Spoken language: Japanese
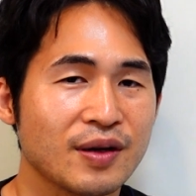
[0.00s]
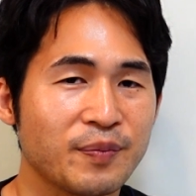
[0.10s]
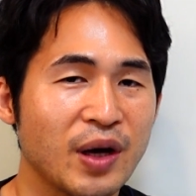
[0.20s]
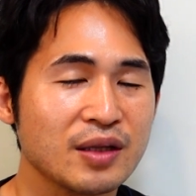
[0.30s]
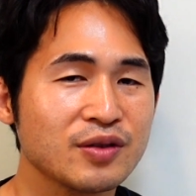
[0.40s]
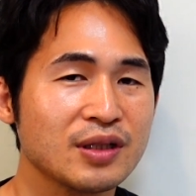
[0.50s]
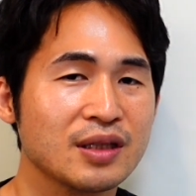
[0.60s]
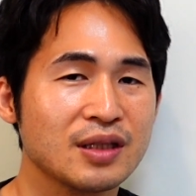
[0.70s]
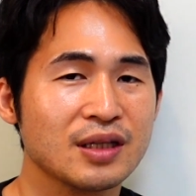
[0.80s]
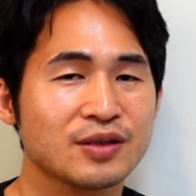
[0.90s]
まあ後に
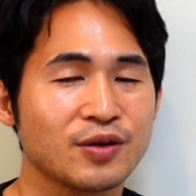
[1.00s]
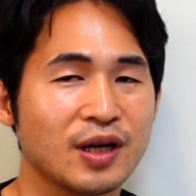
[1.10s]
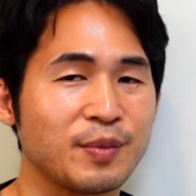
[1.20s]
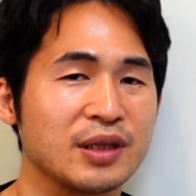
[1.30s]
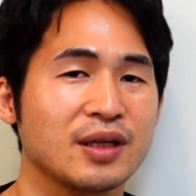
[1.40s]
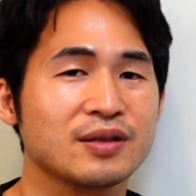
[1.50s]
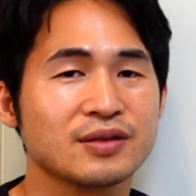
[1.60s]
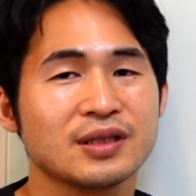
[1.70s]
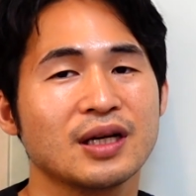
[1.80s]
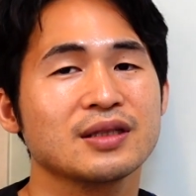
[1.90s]
なってそれが全く
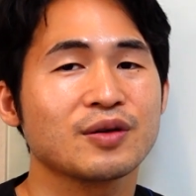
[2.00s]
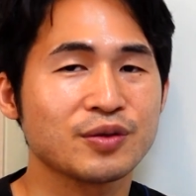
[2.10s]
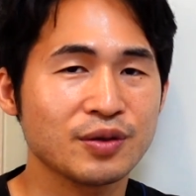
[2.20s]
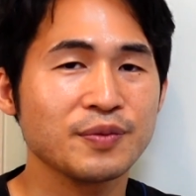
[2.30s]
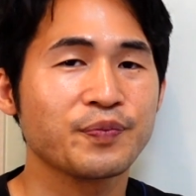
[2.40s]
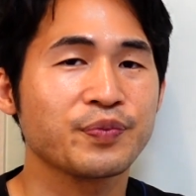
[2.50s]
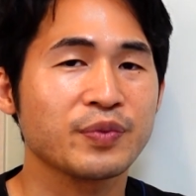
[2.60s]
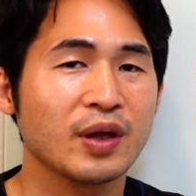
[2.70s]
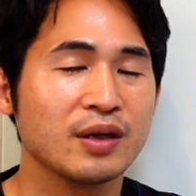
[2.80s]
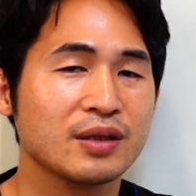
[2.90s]
違ったこ
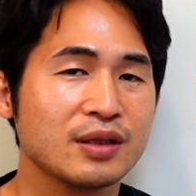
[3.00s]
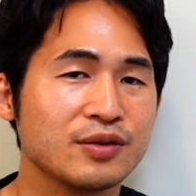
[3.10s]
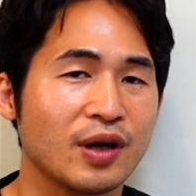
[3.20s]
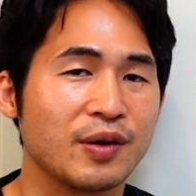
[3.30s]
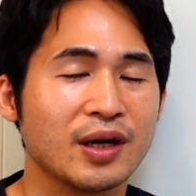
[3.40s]
とっていうのは